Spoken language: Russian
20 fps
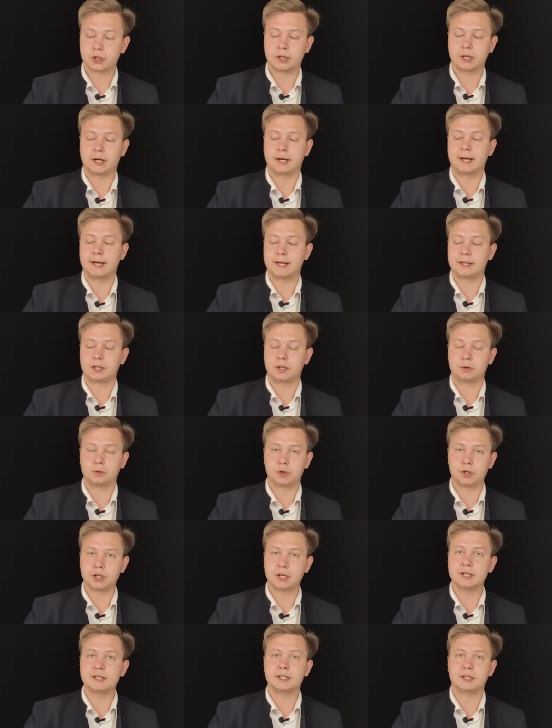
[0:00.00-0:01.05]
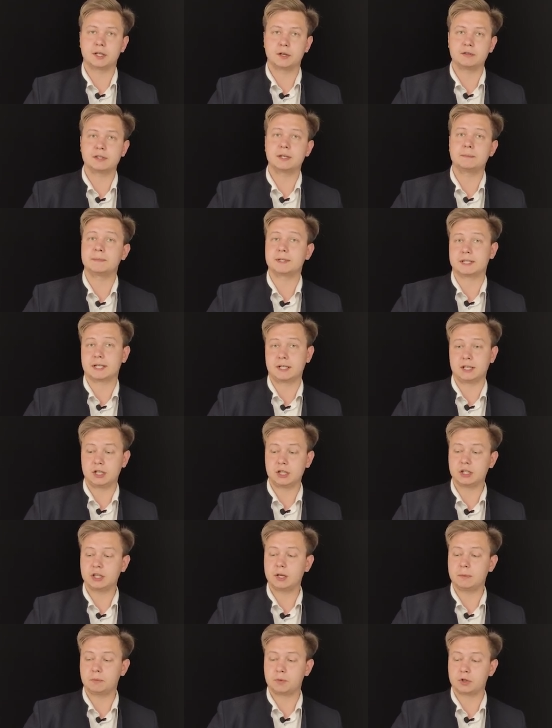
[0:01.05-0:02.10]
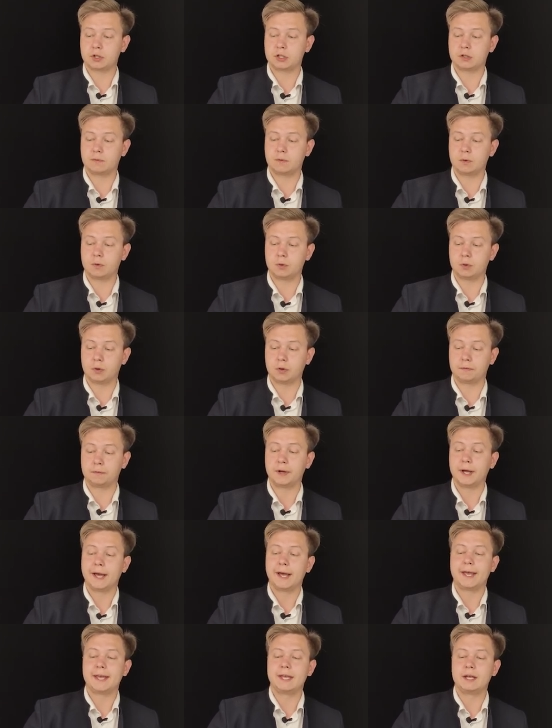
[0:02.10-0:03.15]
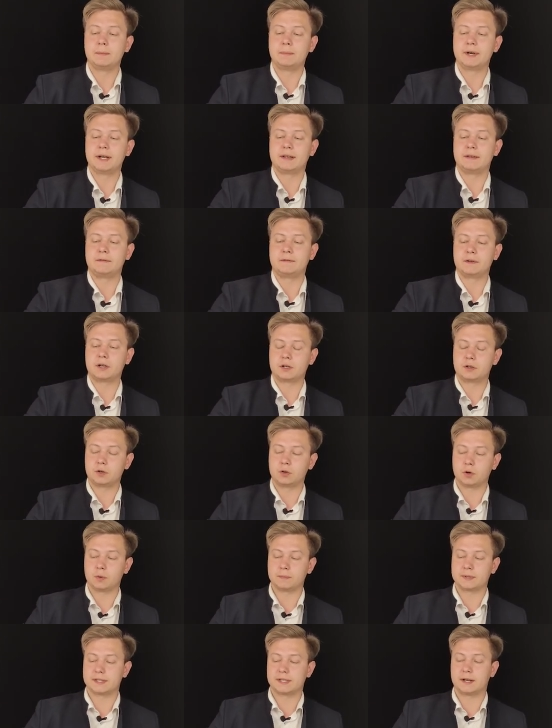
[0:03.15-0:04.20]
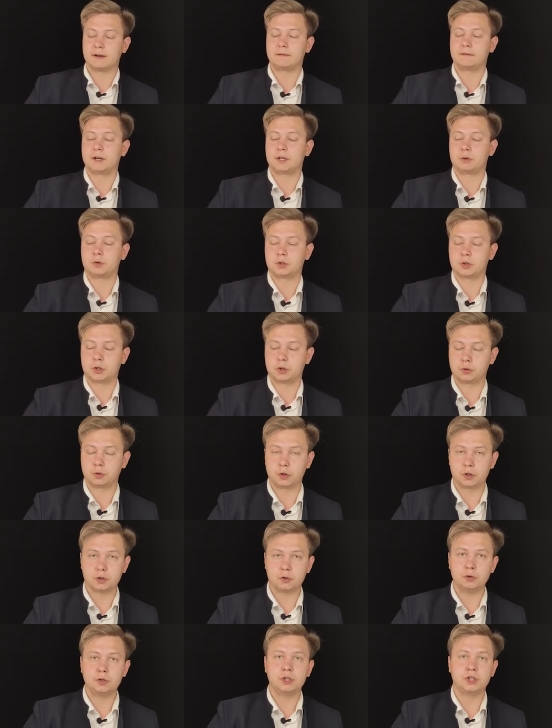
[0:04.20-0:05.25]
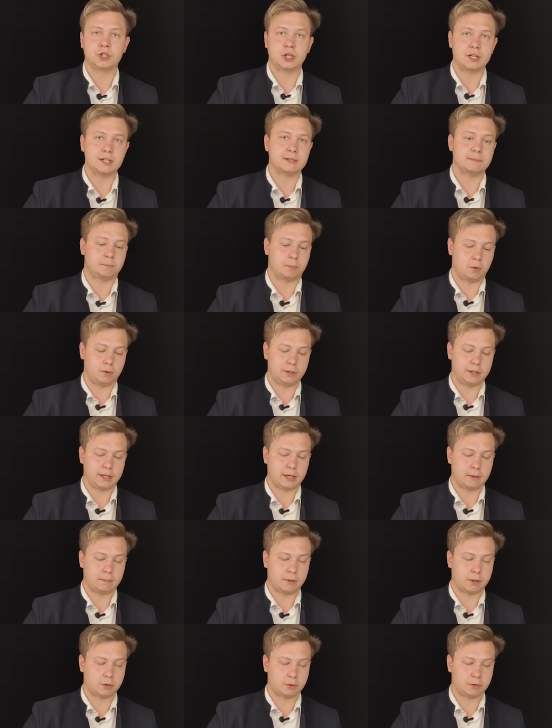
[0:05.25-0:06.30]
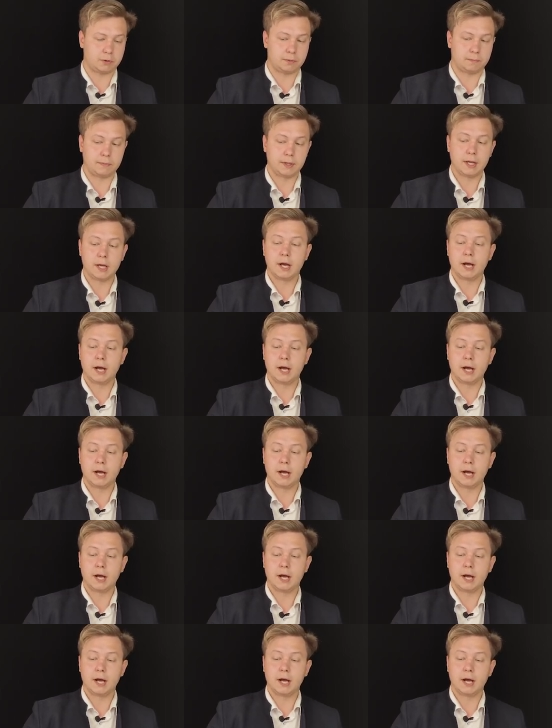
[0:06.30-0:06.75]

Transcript: что этой точкой задается бесконечное множество углов, и мы вернемся в эту же точку через полный оборот.